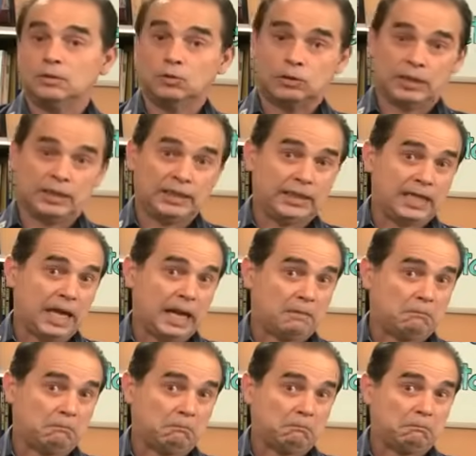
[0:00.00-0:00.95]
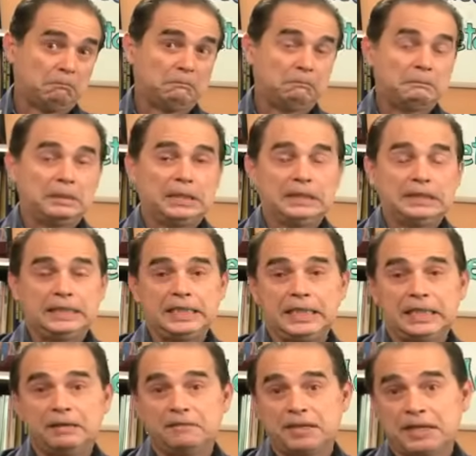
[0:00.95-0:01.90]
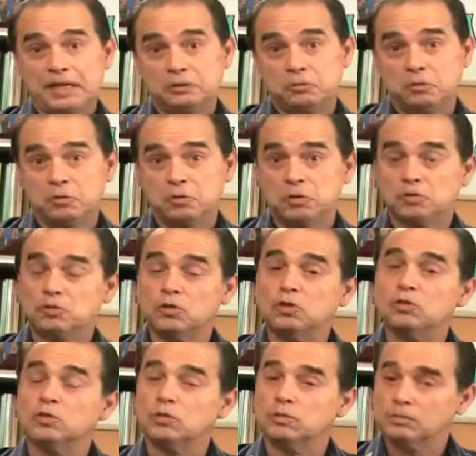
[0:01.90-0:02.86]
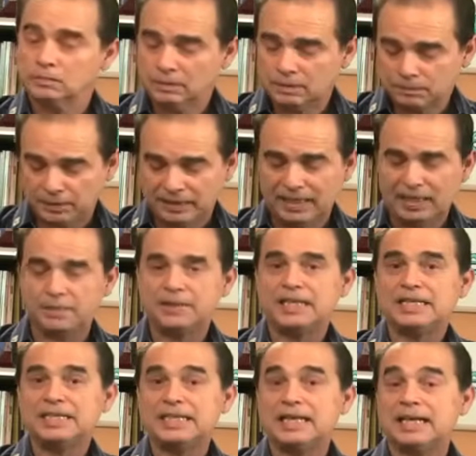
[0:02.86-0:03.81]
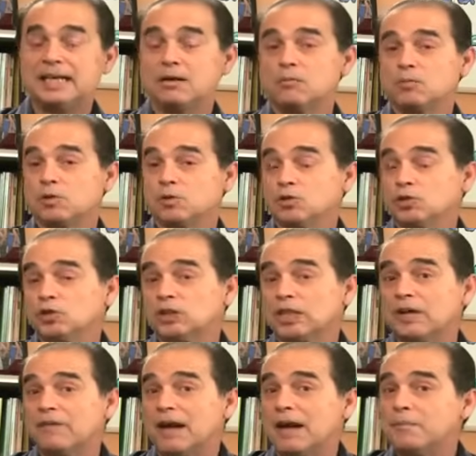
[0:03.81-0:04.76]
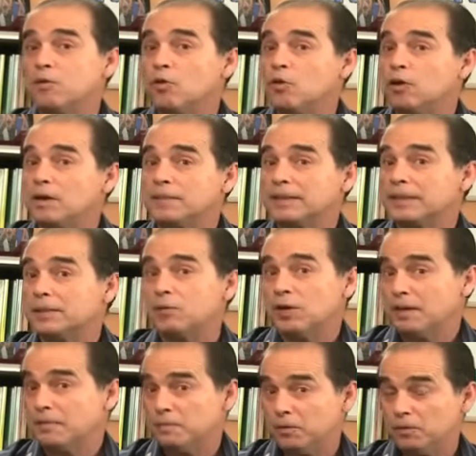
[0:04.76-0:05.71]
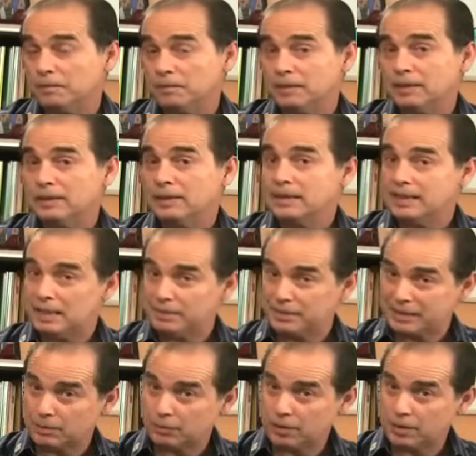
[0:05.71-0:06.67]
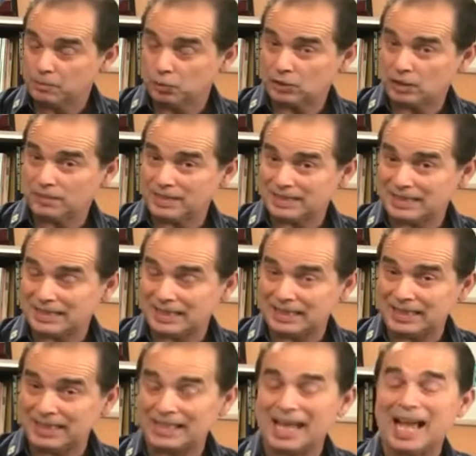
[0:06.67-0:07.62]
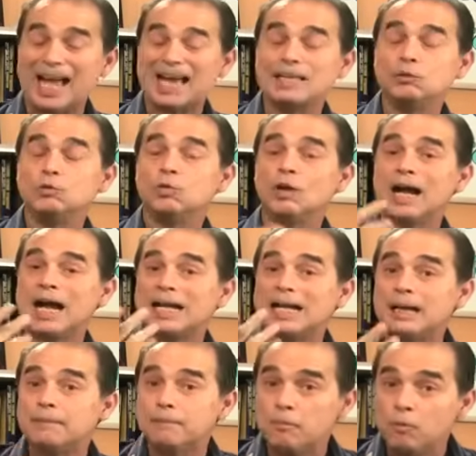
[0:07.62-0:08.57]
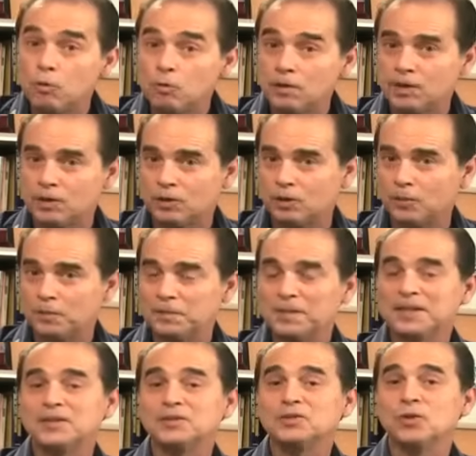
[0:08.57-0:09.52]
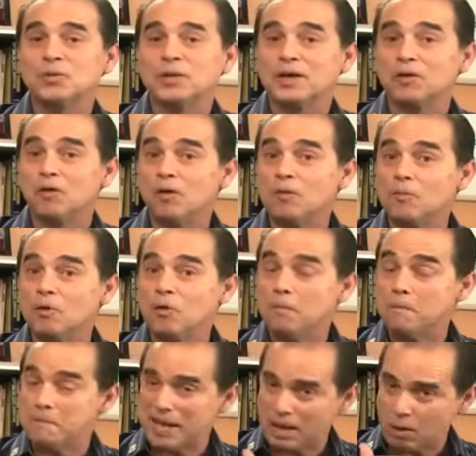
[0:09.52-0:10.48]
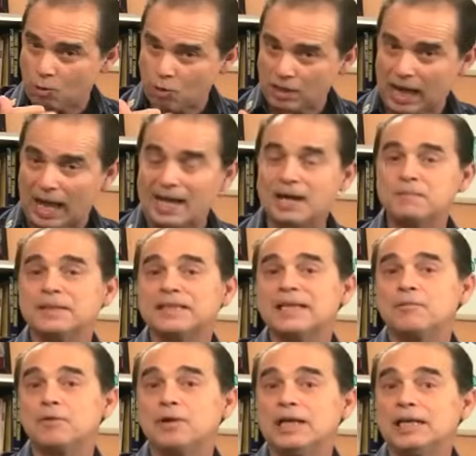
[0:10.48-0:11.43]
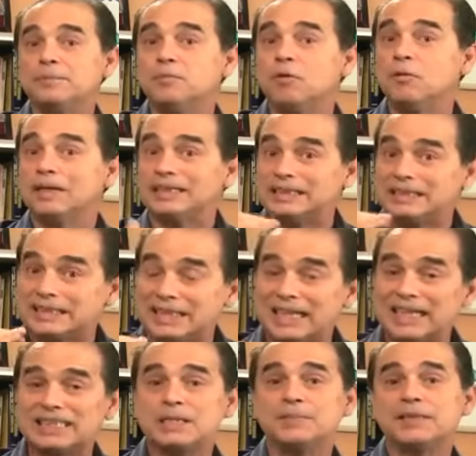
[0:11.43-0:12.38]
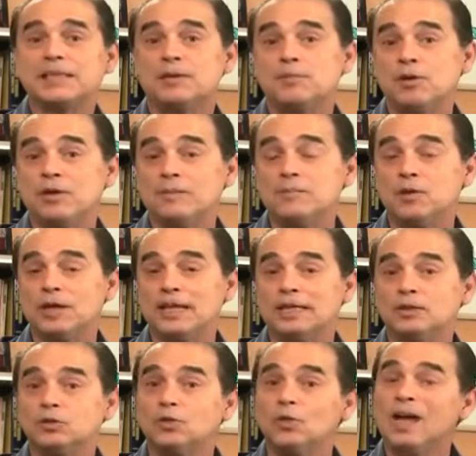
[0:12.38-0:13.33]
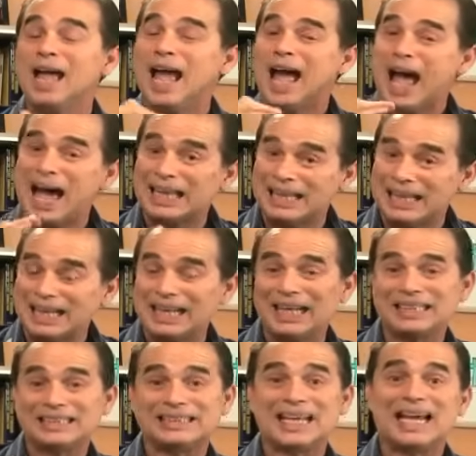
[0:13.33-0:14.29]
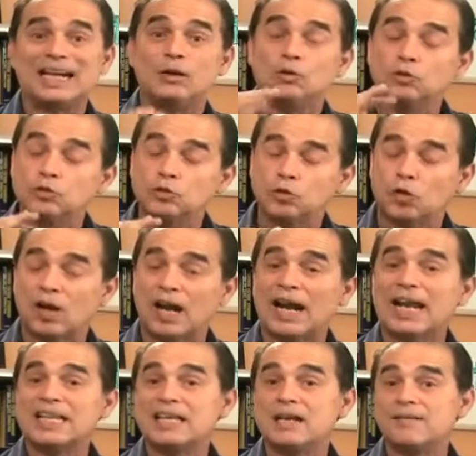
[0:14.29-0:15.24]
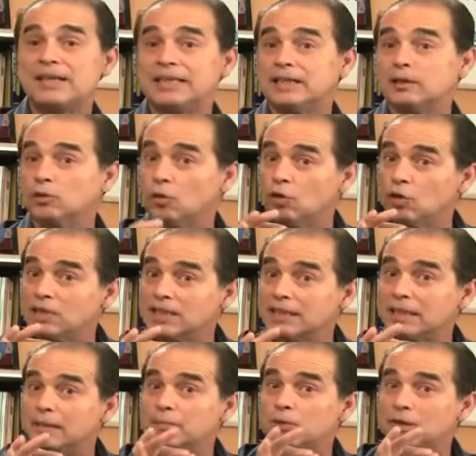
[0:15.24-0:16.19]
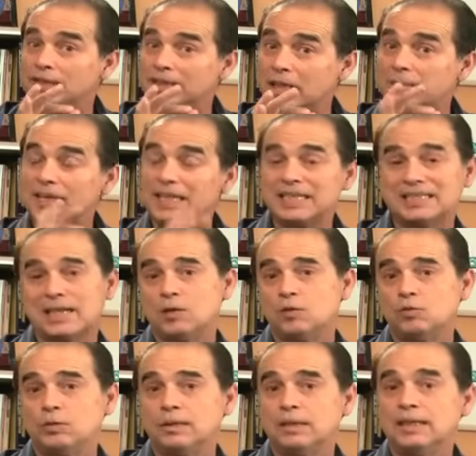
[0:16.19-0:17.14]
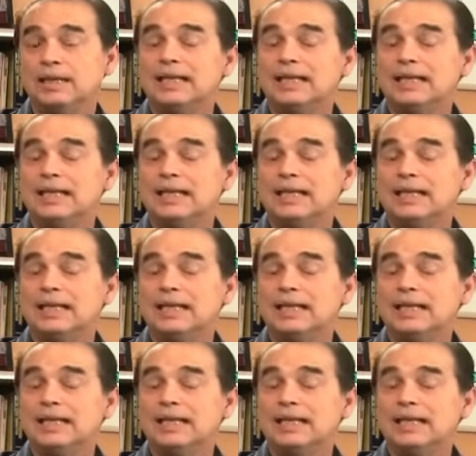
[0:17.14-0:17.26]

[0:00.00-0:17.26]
Usted dirá, ¿qué tiene que ver eso con nosotros? Pues déjeme decirle, como nosotros trabajamos con el metabolismo y Metabolismo TV se dedica a educar al público sobre cómo mejorar el metabolismo, vencer ese metabolismo lento, adelgazar, controlar la diabetes, todo ese tipo de temas de salud,